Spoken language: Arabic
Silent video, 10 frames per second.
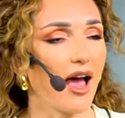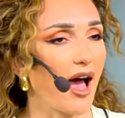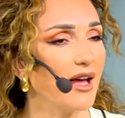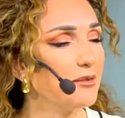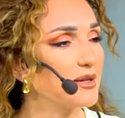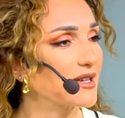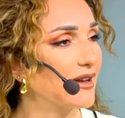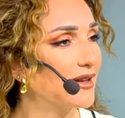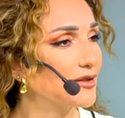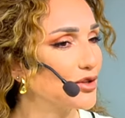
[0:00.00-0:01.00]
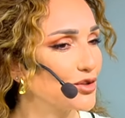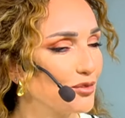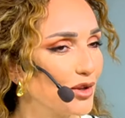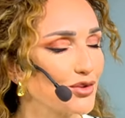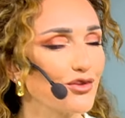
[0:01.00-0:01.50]
أنا بس قرأت
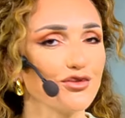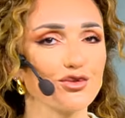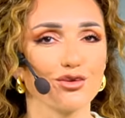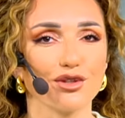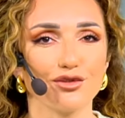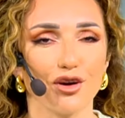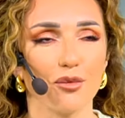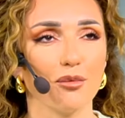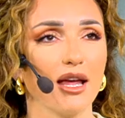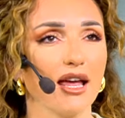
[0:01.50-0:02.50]
الجملة وشفت صورتهم